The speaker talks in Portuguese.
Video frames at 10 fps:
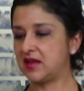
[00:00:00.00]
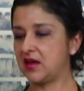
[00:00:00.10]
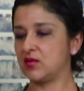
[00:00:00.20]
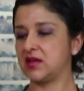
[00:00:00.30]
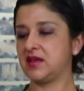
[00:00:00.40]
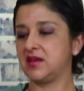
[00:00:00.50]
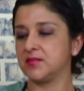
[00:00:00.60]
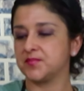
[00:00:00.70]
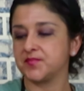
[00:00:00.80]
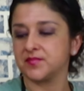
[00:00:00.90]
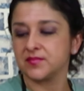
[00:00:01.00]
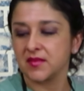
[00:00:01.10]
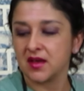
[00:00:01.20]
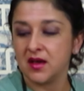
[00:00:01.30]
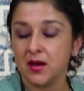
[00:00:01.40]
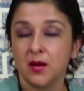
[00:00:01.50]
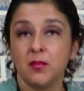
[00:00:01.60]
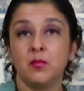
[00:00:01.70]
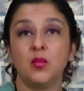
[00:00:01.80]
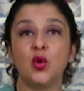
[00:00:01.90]
tenho aqui
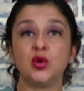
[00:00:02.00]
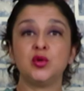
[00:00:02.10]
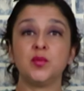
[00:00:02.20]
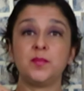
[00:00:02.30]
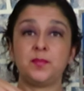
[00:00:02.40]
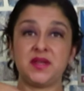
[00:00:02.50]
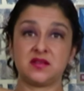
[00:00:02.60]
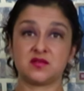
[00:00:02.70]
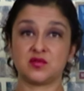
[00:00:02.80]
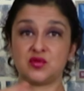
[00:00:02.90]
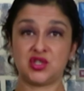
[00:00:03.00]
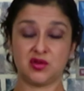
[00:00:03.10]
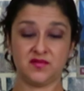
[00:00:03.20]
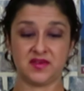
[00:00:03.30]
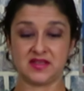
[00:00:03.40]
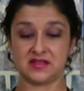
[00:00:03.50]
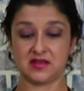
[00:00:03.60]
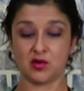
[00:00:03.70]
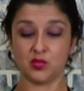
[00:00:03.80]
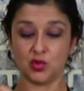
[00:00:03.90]
molho pesto
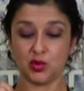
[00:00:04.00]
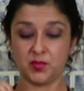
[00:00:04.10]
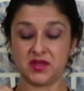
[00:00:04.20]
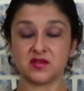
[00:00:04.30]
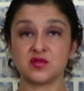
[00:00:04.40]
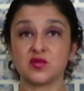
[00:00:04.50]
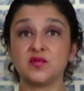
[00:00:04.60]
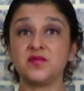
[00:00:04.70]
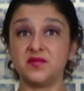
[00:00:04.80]
genovese, que é o molho pesto